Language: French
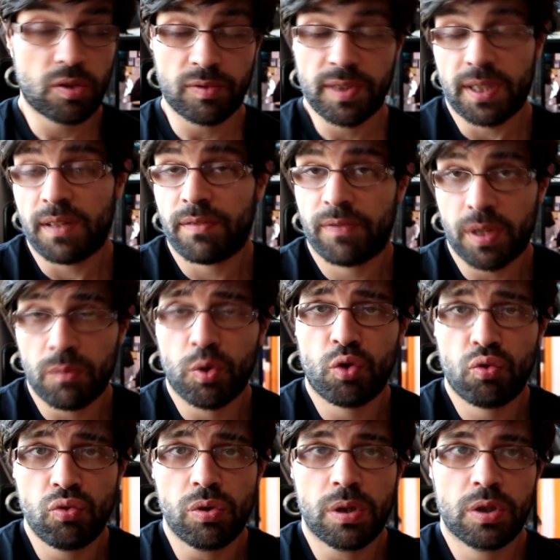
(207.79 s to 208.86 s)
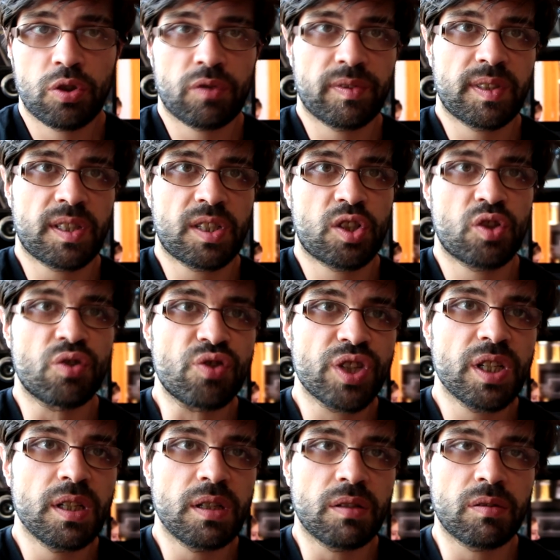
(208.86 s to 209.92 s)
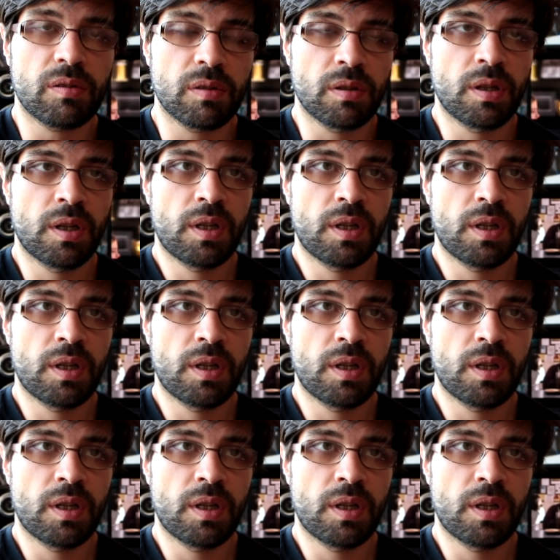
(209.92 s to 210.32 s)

trouvais ça vraiment cool, je trouvais ça changé euh,